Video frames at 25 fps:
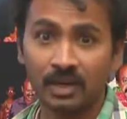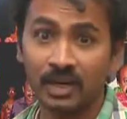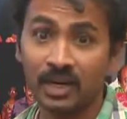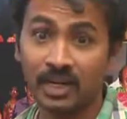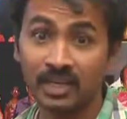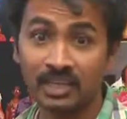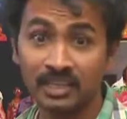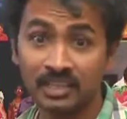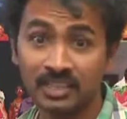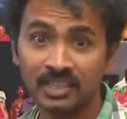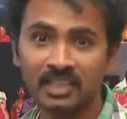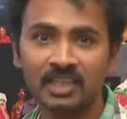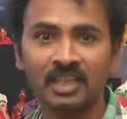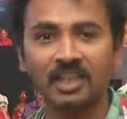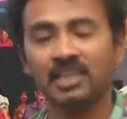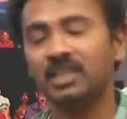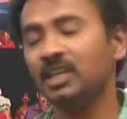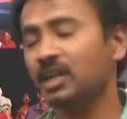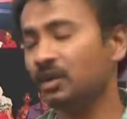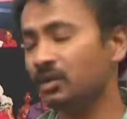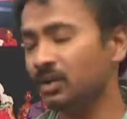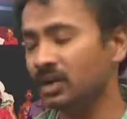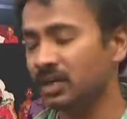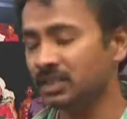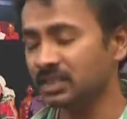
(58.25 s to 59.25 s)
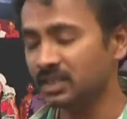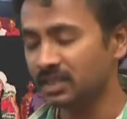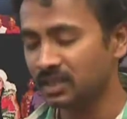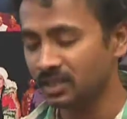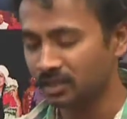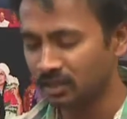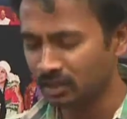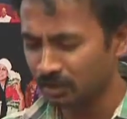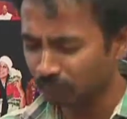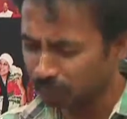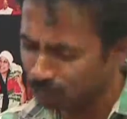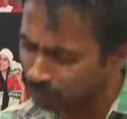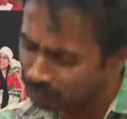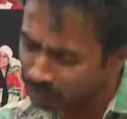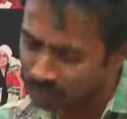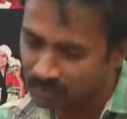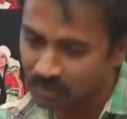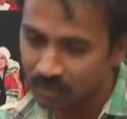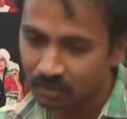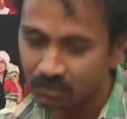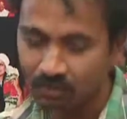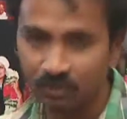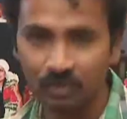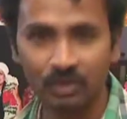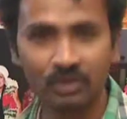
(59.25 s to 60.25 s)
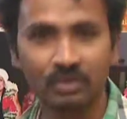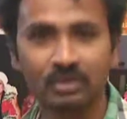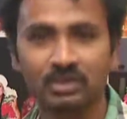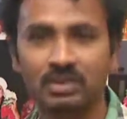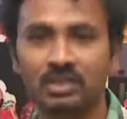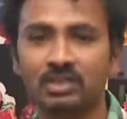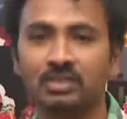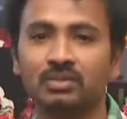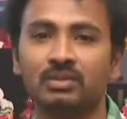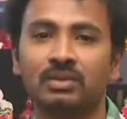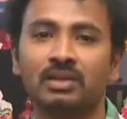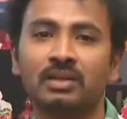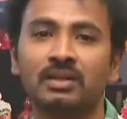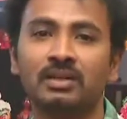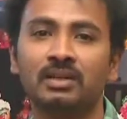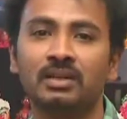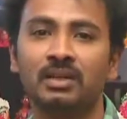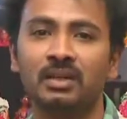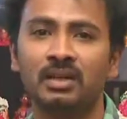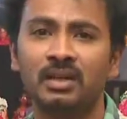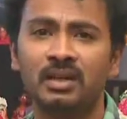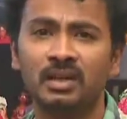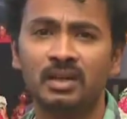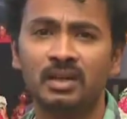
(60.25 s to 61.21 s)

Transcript: ఆయన ఇచ్చిన నాకు ఈ అవకాశం నేను తప్పకుండా సద్వినియోగం చేసుకుంటాను